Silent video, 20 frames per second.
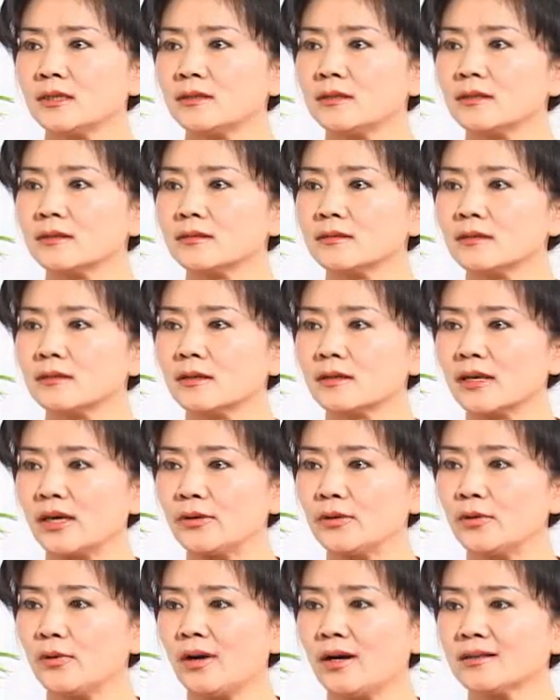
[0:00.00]
那那那个
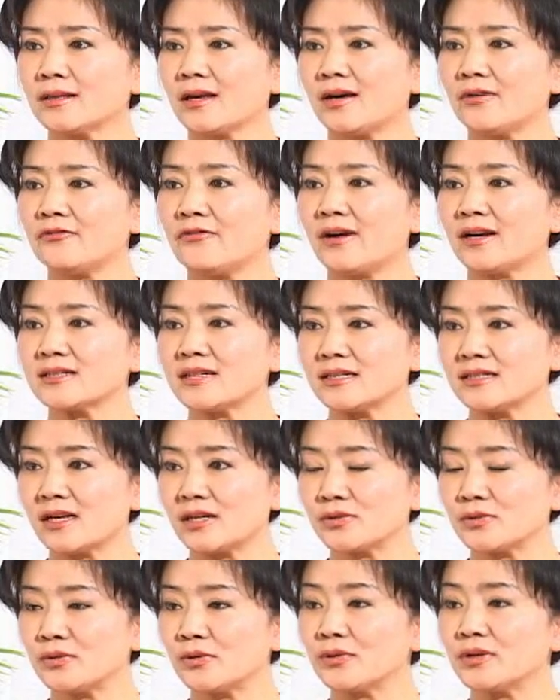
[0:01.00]
肝硬化它发
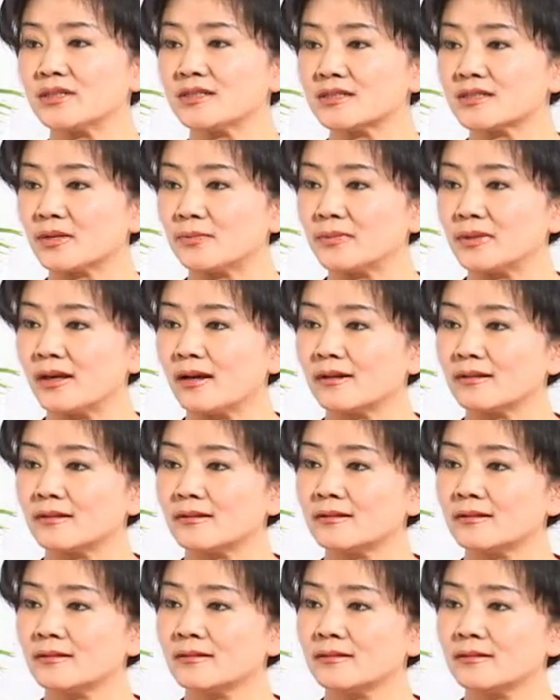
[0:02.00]
展下去会是什么样？